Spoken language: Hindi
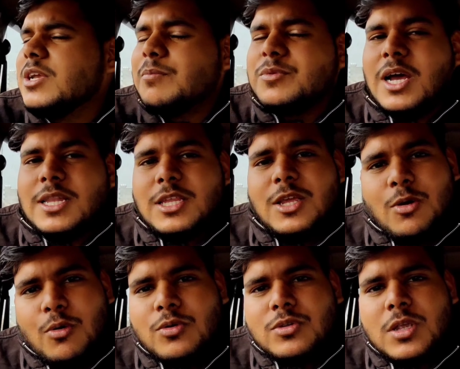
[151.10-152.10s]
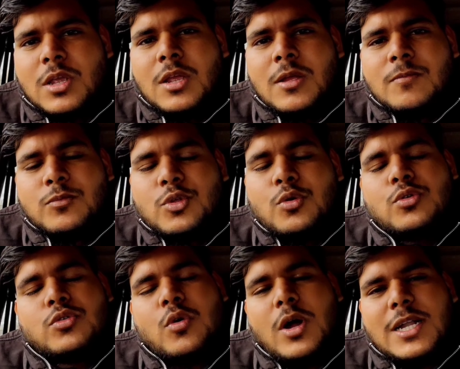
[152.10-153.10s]
जम जाती है ओस तो
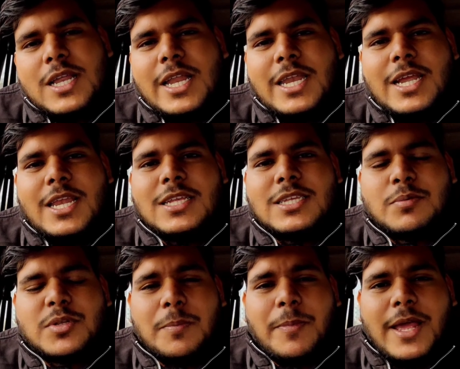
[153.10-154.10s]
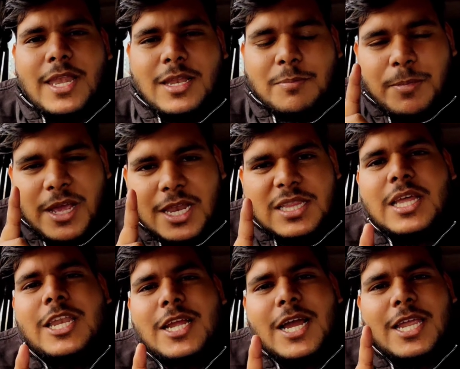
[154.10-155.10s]
उसको हटाने के लिए सबसे पहली पहला
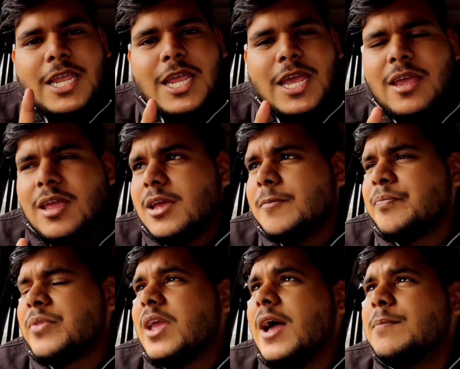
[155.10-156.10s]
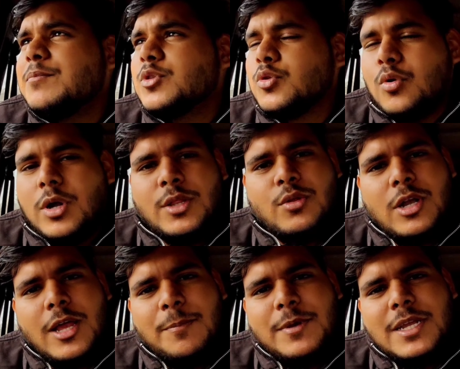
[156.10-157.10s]
तरीका ये है कि आप थोड़े
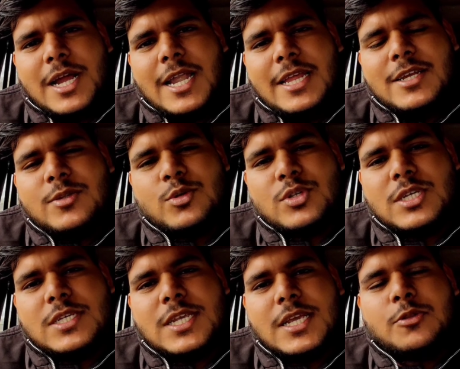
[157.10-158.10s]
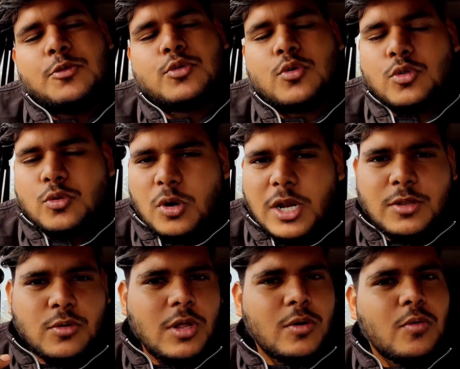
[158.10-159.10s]
थोड़े अपनी गाड़ी के जो शीशे हैं तो उसको थोड़ा
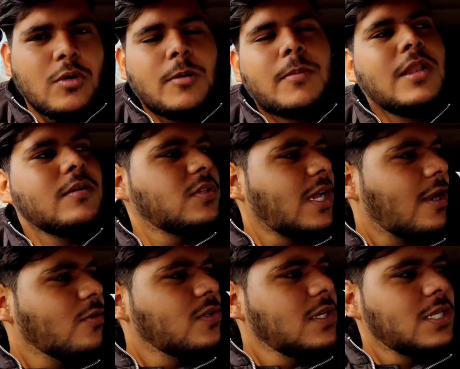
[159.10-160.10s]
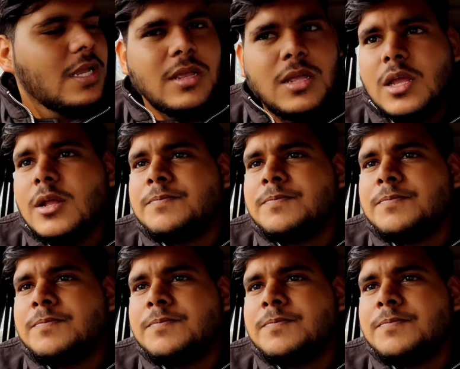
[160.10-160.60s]
थोड़ा खोल लो मतलब चारों शीशे